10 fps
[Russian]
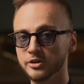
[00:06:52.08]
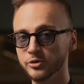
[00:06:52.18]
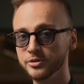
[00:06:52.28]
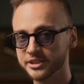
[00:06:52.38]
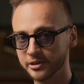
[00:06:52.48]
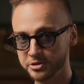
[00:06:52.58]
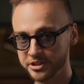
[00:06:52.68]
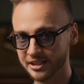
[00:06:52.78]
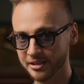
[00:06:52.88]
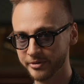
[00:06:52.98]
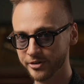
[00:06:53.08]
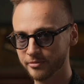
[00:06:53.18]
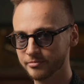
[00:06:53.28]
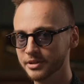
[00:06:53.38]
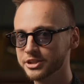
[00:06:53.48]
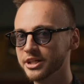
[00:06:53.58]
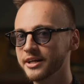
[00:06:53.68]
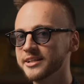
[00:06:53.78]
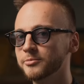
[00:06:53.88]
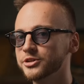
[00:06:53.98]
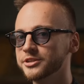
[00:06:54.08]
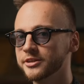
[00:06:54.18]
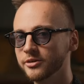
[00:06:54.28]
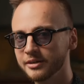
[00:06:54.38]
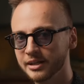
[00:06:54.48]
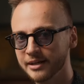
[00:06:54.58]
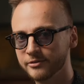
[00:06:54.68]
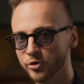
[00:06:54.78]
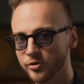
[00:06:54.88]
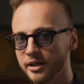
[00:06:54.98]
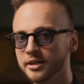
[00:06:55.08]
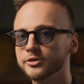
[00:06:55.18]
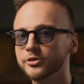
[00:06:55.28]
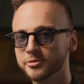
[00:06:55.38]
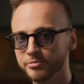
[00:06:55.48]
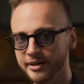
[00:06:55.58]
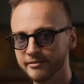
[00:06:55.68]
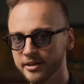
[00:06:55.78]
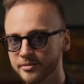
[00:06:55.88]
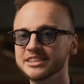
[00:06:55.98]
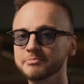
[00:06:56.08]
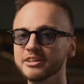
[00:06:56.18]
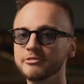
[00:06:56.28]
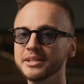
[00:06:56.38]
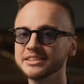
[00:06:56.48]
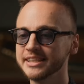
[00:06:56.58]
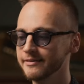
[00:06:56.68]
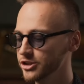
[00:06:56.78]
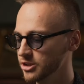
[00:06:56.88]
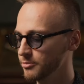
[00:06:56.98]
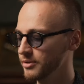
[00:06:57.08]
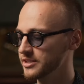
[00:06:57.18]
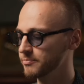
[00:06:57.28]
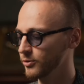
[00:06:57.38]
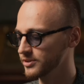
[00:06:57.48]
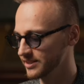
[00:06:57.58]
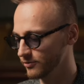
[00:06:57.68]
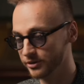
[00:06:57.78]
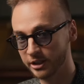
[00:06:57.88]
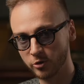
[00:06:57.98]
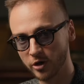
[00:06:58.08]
Ну и заключительный прием. Шагать может не только левая рука, но и правая. Теперь вместо того, чтобы брать просто вот такой